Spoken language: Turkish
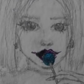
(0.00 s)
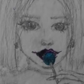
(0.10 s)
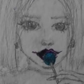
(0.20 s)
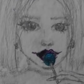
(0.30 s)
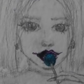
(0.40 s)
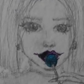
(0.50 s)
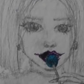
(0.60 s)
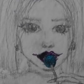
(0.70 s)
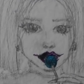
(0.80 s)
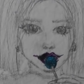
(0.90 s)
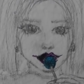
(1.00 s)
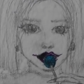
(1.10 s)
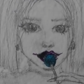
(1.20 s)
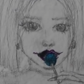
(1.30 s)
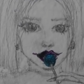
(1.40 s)
gün buraya
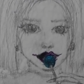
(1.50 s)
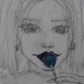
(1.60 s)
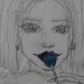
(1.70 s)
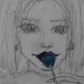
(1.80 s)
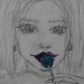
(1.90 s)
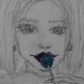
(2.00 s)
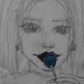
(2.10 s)
birer birer